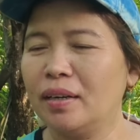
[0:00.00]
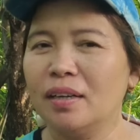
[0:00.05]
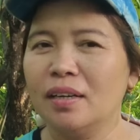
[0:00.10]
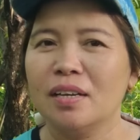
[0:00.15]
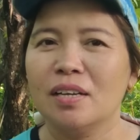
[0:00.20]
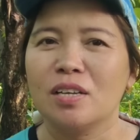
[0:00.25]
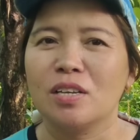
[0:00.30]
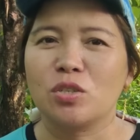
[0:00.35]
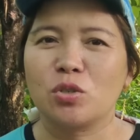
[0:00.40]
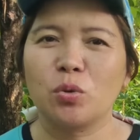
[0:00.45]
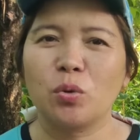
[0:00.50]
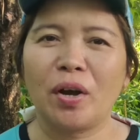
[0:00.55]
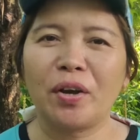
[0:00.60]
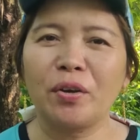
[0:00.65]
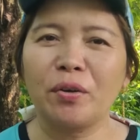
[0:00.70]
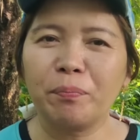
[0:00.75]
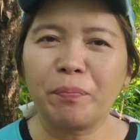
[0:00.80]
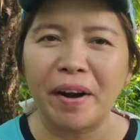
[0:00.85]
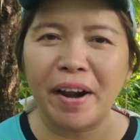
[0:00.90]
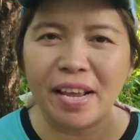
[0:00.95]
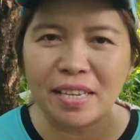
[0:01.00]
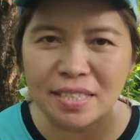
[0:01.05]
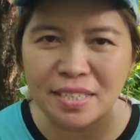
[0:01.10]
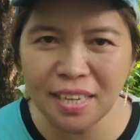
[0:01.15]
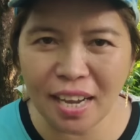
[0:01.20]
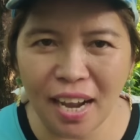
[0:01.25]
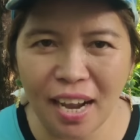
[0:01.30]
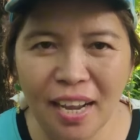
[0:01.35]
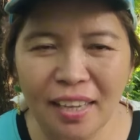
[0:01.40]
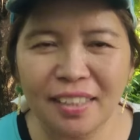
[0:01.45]
Mm-mm. So ngayon, praise
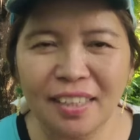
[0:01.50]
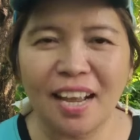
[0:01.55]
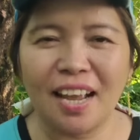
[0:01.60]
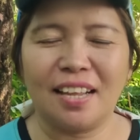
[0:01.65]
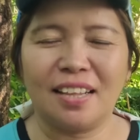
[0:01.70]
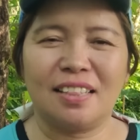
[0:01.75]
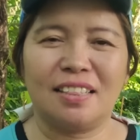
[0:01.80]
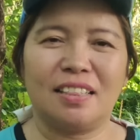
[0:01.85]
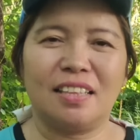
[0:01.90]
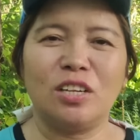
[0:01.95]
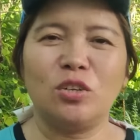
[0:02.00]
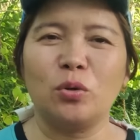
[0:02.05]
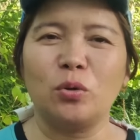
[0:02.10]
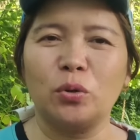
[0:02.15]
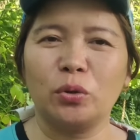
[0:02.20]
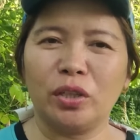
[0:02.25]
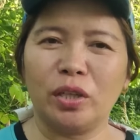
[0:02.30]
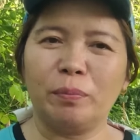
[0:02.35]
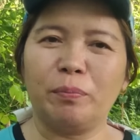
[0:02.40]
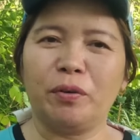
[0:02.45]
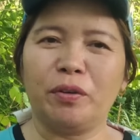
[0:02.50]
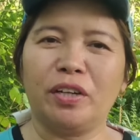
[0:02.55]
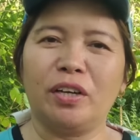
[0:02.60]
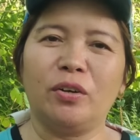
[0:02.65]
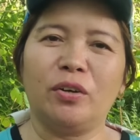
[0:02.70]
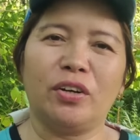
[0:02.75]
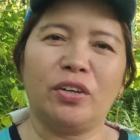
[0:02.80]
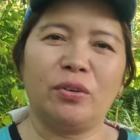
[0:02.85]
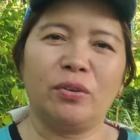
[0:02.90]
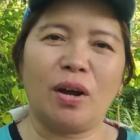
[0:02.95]
God at tinugon din po ni
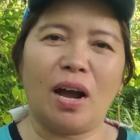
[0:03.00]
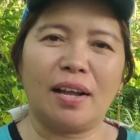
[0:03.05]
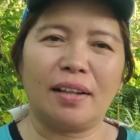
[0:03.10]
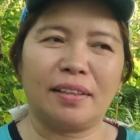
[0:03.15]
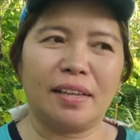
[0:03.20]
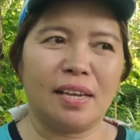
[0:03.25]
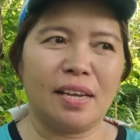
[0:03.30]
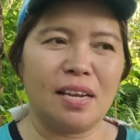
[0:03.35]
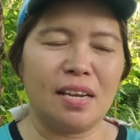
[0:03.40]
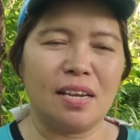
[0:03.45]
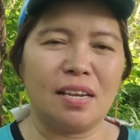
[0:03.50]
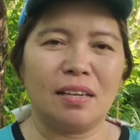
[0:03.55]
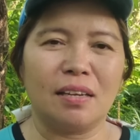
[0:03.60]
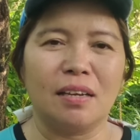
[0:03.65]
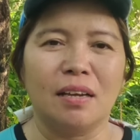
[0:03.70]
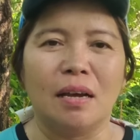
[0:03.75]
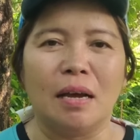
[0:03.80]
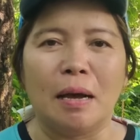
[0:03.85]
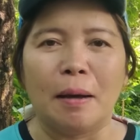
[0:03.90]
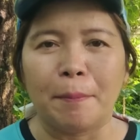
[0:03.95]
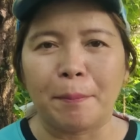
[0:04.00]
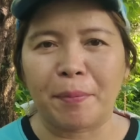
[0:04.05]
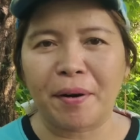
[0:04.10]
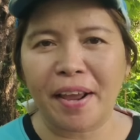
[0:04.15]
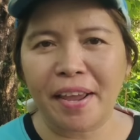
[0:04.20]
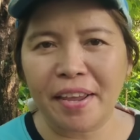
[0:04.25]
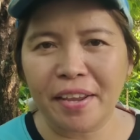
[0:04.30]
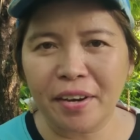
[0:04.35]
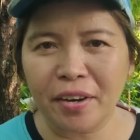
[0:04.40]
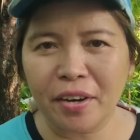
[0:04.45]
Lord yung ating
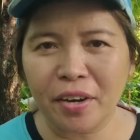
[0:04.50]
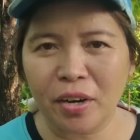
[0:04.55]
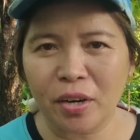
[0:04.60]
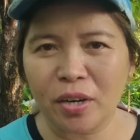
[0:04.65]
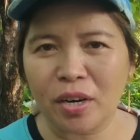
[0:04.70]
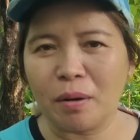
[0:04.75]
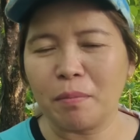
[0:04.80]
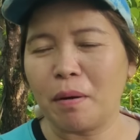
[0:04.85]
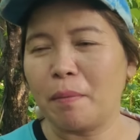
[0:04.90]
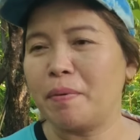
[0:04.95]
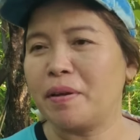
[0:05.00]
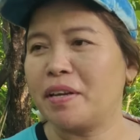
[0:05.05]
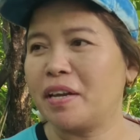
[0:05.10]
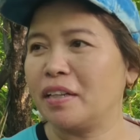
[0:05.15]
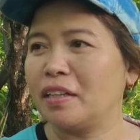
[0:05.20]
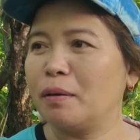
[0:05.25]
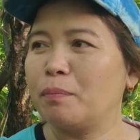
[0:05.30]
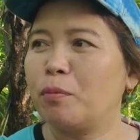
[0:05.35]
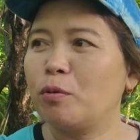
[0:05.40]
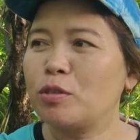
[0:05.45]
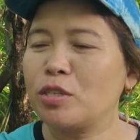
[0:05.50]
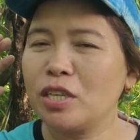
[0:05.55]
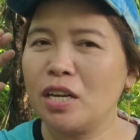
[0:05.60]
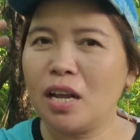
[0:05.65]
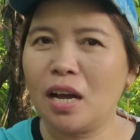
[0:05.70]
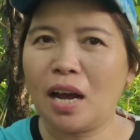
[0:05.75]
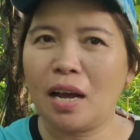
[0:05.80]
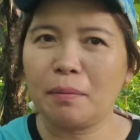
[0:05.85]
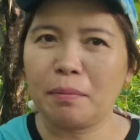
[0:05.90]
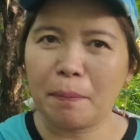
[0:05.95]
prayer na mabigyan din po
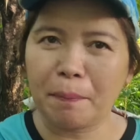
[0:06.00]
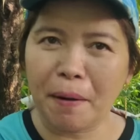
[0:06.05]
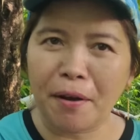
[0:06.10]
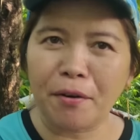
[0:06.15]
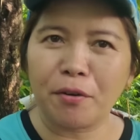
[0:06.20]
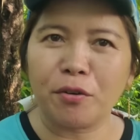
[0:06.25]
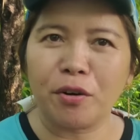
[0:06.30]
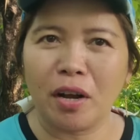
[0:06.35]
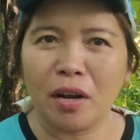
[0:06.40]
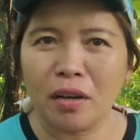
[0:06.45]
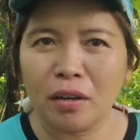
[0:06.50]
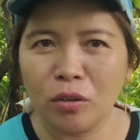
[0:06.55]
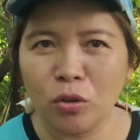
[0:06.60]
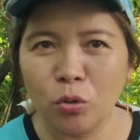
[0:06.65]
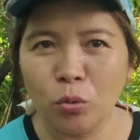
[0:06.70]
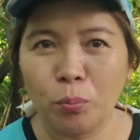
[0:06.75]
sila kahit papano ng